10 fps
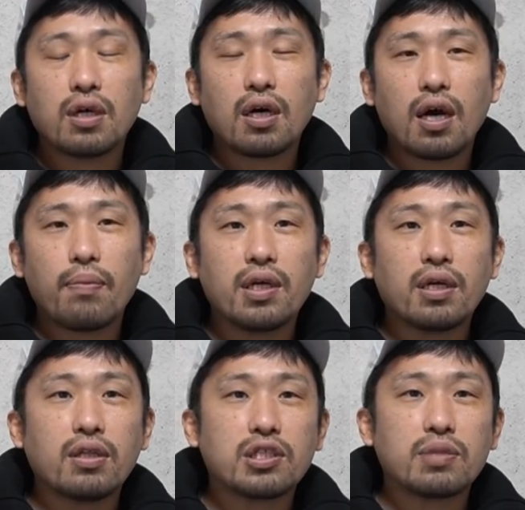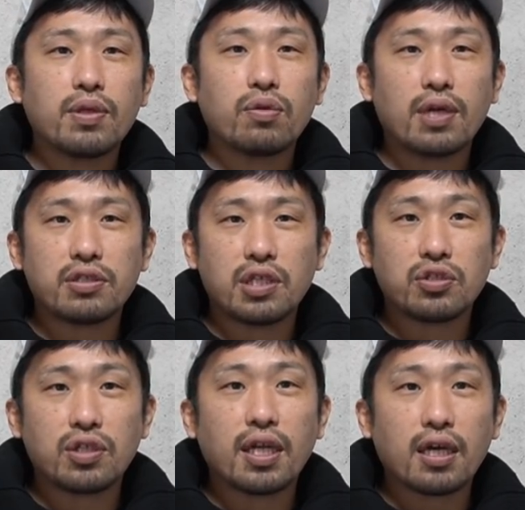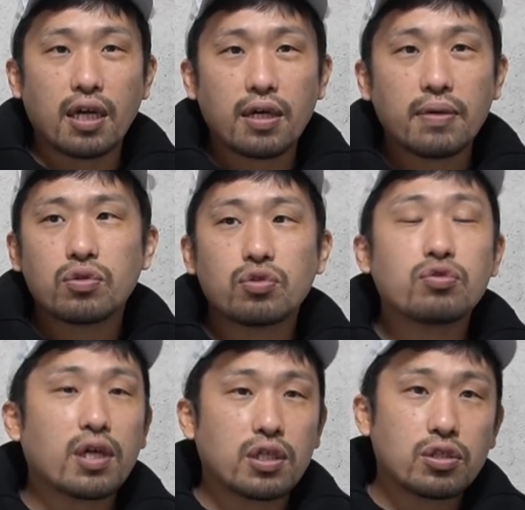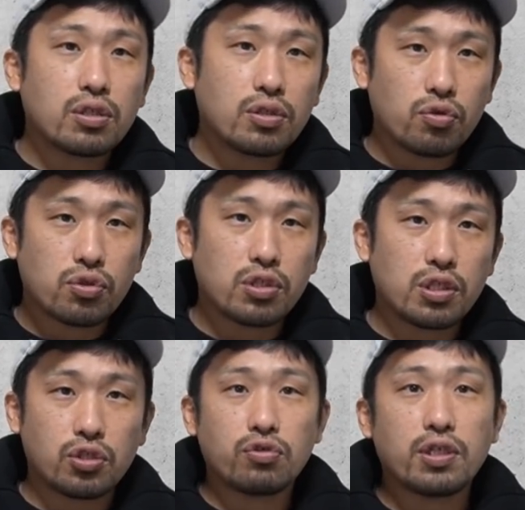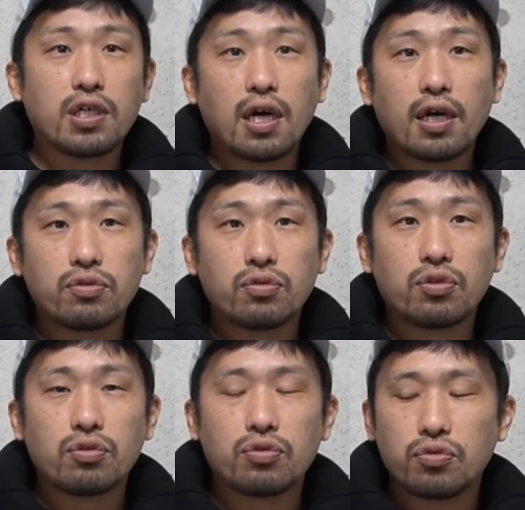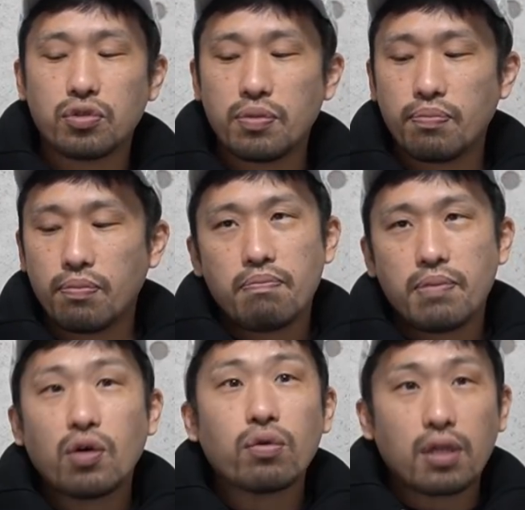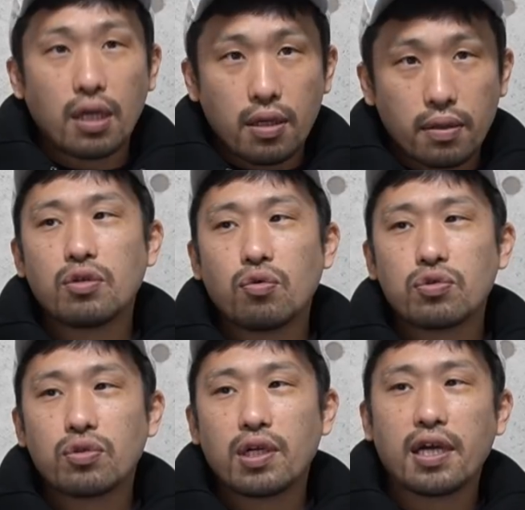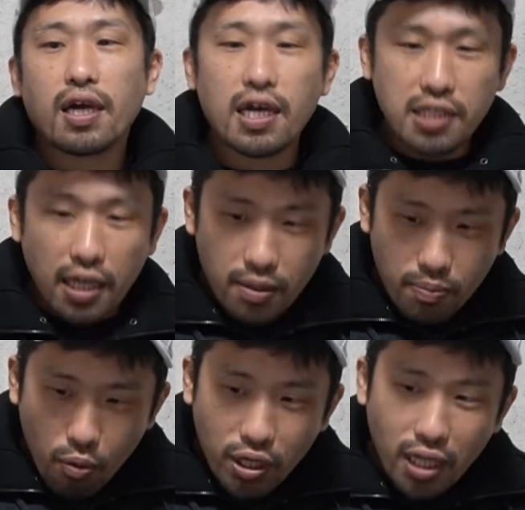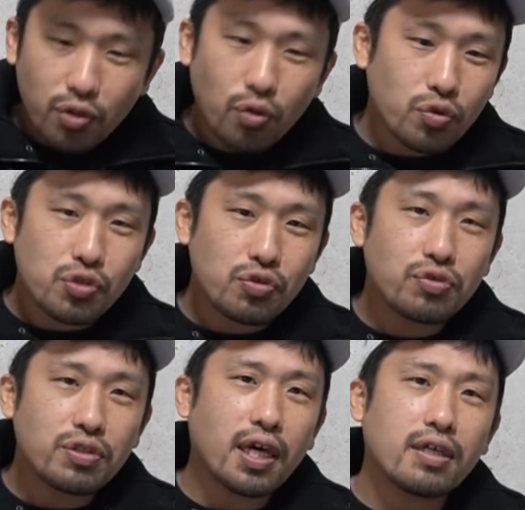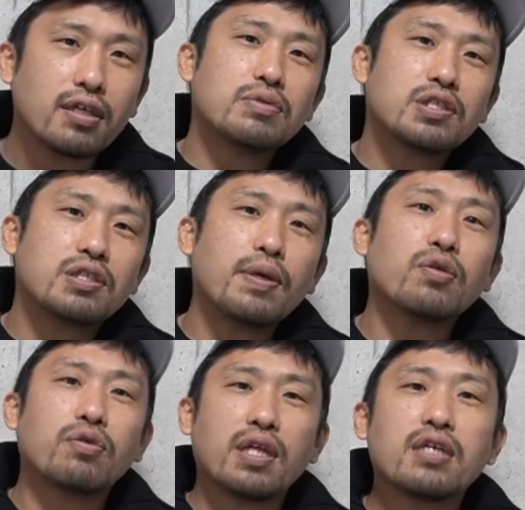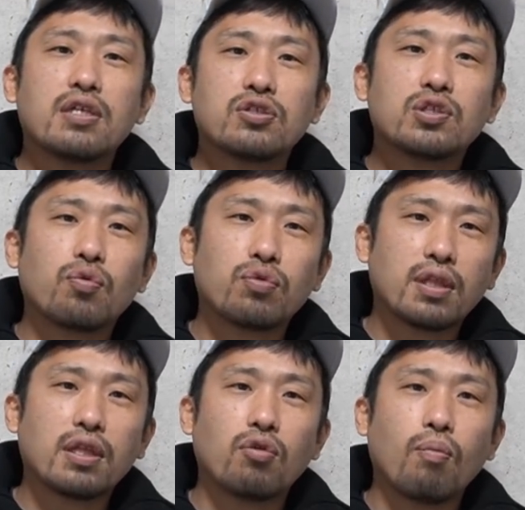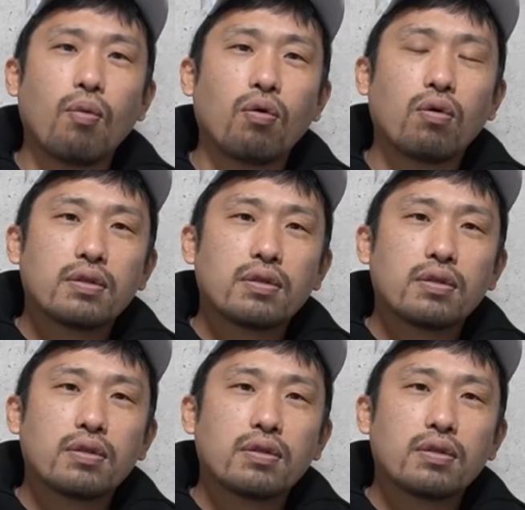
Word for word: アメリカでは知名度のある選手じゃないから、そっちの方が、要するに収益が上がるっていうふうに見込んで、オーストラリア開催も検討するぐらい知名度のない選手ってことなんだと思う。